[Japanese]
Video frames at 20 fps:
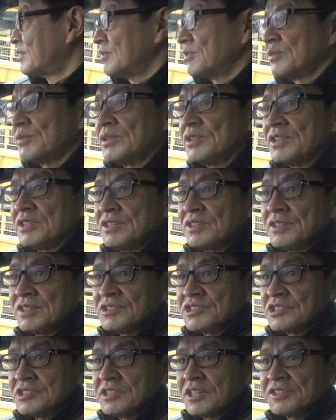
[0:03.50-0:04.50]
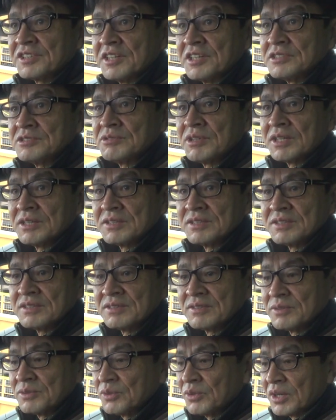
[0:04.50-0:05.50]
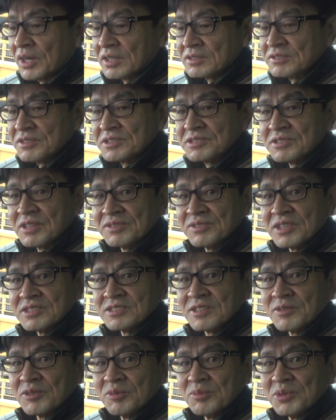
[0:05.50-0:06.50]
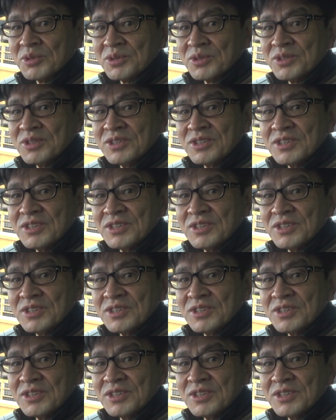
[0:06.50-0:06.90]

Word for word: これ、新型 N1 の RS なんですけども、